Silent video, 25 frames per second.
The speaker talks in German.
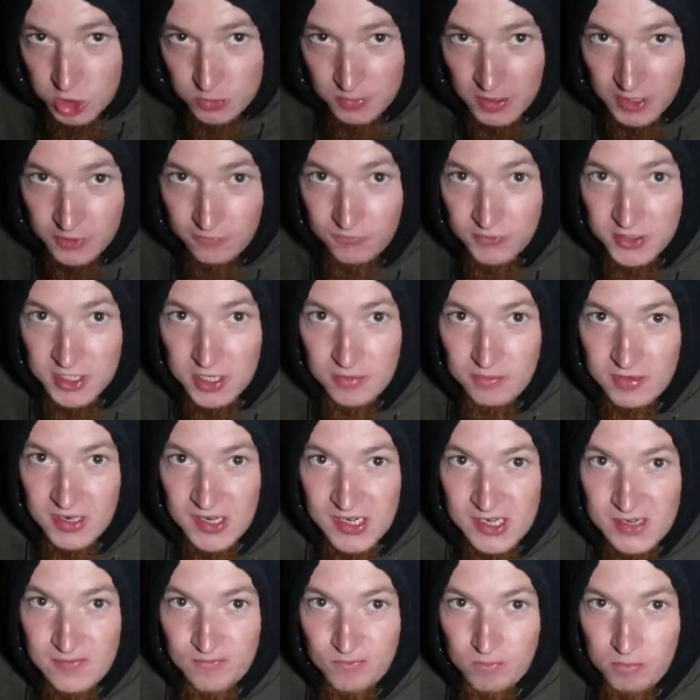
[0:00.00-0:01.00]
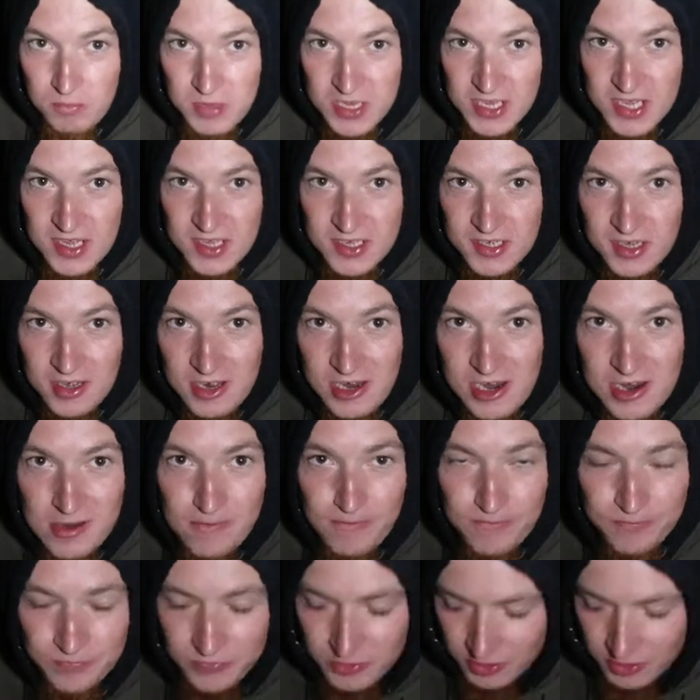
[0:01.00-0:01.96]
Schmeckt wieder mal mega geil.